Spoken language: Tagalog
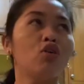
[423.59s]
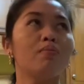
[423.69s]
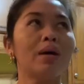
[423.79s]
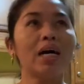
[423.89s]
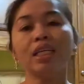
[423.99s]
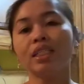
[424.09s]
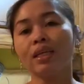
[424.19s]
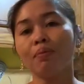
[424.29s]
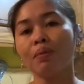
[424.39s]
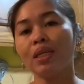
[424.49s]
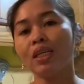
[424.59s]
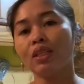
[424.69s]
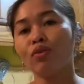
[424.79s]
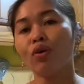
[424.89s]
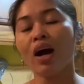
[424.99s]
Umalis kami
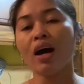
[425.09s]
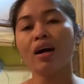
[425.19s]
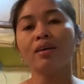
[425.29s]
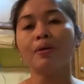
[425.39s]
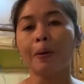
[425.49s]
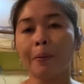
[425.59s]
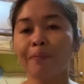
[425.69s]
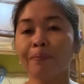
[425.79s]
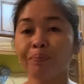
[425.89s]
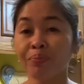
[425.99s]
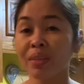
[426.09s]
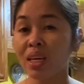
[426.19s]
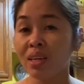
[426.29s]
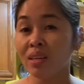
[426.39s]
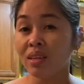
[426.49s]
dito ay
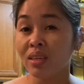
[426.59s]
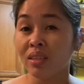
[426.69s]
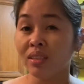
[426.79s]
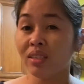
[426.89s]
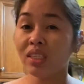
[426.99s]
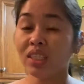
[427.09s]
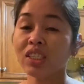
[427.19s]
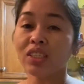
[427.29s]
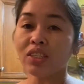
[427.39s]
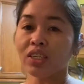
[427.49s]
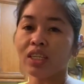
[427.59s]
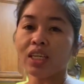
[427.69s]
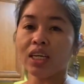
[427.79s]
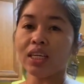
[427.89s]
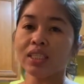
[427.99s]
6.30
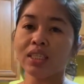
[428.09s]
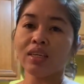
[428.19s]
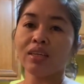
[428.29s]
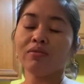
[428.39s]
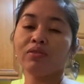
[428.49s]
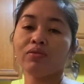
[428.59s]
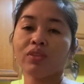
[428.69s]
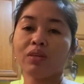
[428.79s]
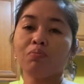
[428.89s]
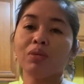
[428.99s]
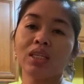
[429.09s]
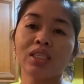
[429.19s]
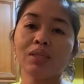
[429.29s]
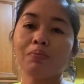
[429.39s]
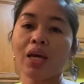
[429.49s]
kasi 15
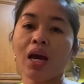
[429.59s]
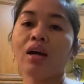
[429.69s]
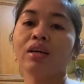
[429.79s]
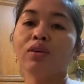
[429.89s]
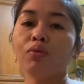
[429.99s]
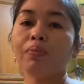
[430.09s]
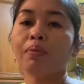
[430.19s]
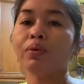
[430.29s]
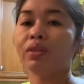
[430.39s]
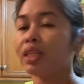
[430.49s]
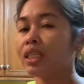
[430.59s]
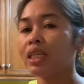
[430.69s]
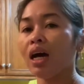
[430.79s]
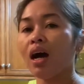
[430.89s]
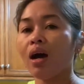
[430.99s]
minutes biyahe ko papunta
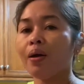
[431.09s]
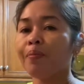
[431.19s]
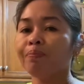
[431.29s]
sa